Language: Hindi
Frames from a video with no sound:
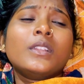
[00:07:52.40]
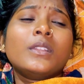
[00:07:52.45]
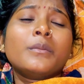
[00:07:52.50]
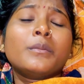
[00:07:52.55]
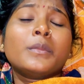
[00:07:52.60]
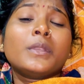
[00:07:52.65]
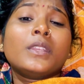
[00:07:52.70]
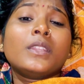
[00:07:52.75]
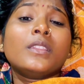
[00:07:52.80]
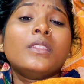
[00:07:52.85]

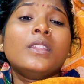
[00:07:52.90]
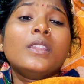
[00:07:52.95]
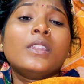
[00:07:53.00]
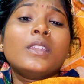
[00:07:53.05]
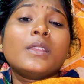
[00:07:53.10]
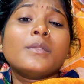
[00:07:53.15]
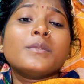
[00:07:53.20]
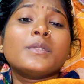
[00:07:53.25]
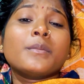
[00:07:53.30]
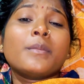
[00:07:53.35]
मैं कितना
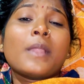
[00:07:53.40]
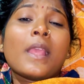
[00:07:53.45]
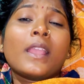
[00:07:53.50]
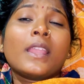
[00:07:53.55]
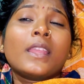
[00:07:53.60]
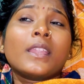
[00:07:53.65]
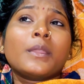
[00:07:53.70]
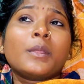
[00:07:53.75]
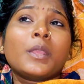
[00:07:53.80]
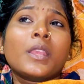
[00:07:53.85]
टाइम से
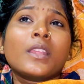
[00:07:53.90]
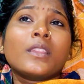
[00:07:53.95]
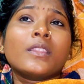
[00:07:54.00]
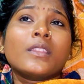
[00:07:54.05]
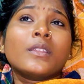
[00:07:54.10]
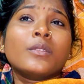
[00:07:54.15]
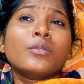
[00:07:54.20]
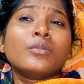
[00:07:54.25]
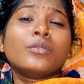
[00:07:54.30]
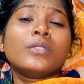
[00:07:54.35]
ब्लैंकेट के
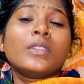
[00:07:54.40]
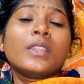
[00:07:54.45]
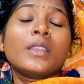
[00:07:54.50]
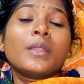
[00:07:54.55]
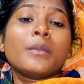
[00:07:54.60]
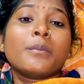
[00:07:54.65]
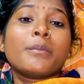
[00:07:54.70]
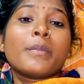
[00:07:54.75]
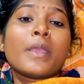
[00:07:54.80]
अंदर हूँ लेकिन